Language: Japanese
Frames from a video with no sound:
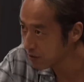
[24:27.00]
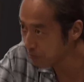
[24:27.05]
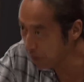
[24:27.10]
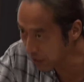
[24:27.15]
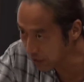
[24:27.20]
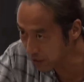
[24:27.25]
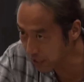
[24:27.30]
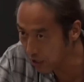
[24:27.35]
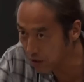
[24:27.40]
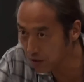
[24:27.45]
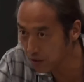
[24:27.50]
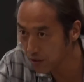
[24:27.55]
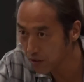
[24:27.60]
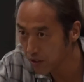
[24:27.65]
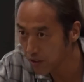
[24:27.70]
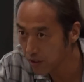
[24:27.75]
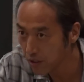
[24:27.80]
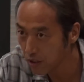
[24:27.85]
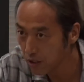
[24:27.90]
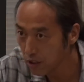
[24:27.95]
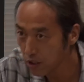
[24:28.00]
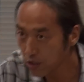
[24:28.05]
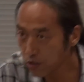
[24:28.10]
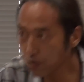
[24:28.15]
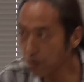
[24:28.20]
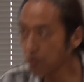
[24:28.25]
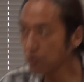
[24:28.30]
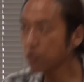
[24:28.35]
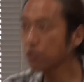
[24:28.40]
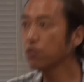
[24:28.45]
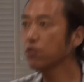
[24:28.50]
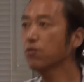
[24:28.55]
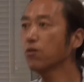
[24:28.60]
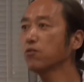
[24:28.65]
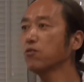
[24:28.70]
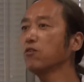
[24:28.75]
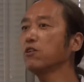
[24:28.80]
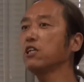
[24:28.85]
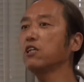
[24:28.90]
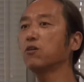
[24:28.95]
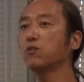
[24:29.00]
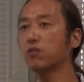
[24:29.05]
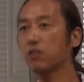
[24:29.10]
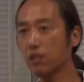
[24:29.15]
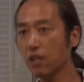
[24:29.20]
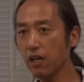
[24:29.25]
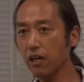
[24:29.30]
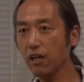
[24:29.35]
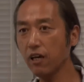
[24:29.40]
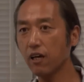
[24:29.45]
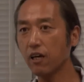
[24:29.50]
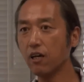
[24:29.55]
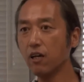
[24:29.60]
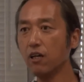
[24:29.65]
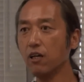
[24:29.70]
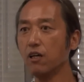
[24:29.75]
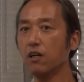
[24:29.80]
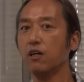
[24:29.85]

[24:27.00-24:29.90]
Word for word: 全くそうすることによって